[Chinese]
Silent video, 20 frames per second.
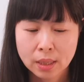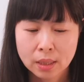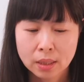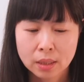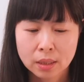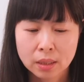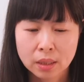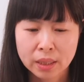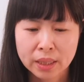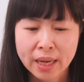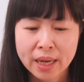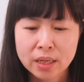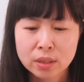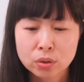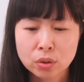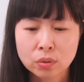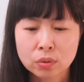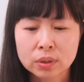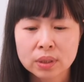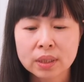呃，可以
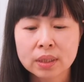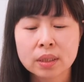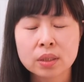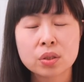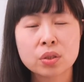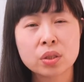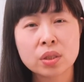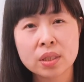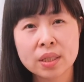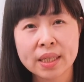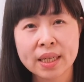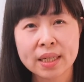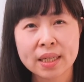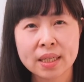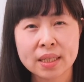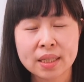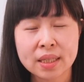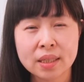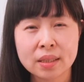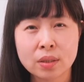从这个世界
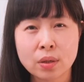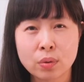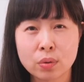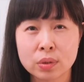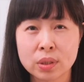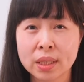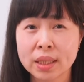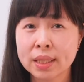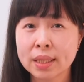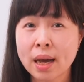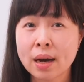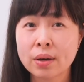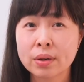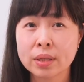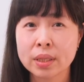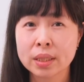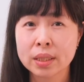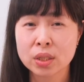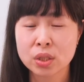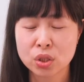的系统进到
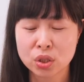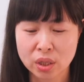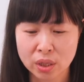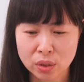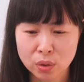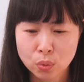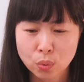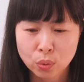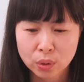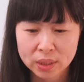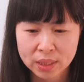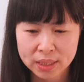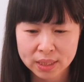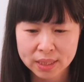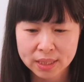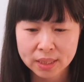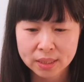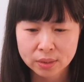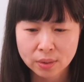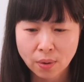一个神国的
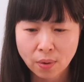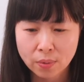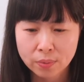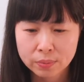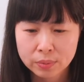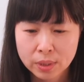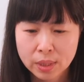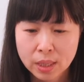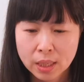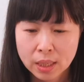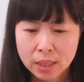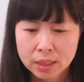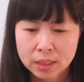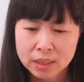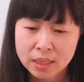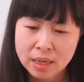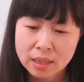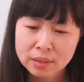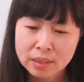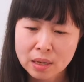系统。
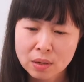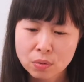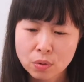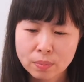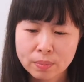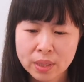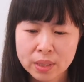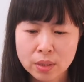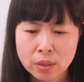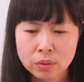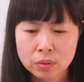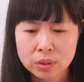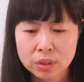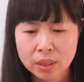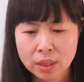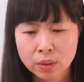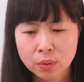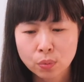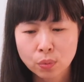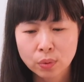你知道，当我们有
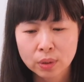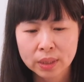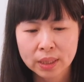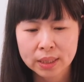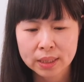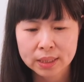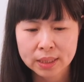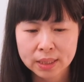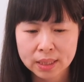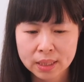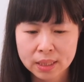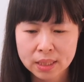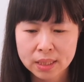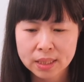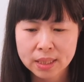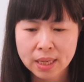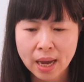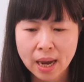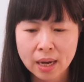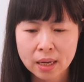神国的思
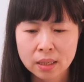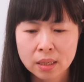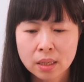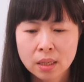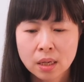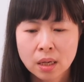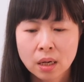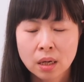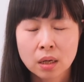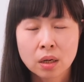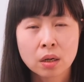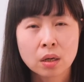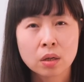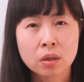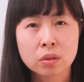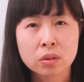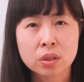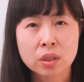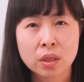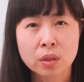想，
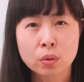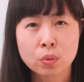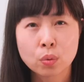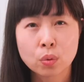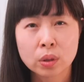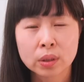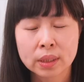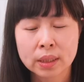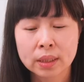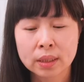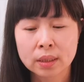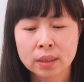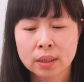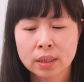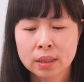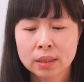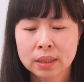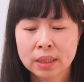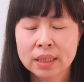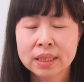呃，神国的
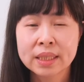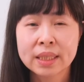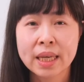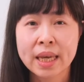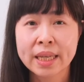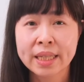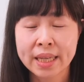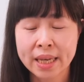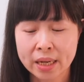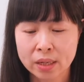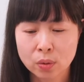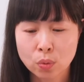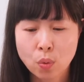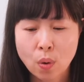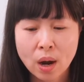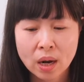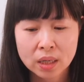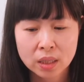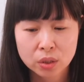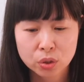这些眼
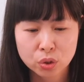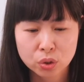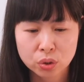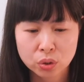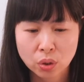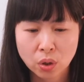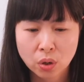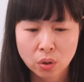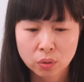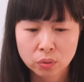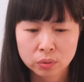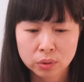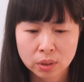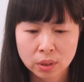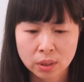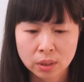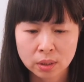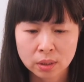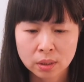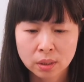光的时候
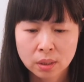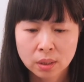呢？